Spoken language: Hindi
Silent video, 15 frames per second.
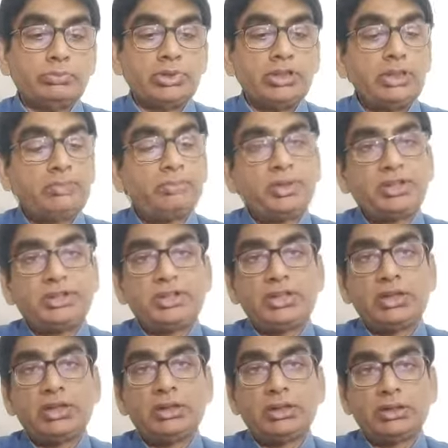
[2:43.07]
ये पर्शियन
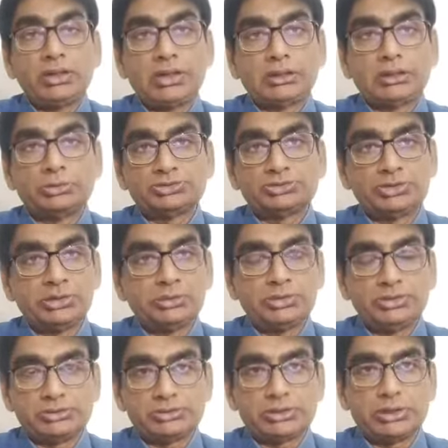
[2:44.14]
नजाद मुस्लिम
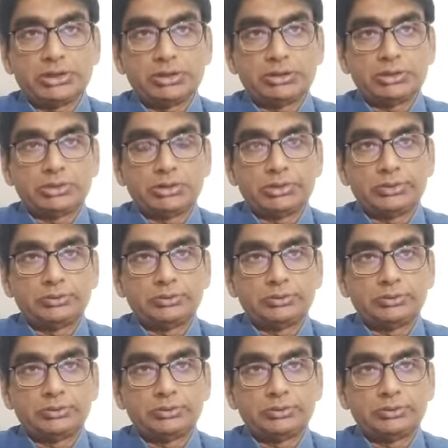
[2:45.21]
इस्कालर थे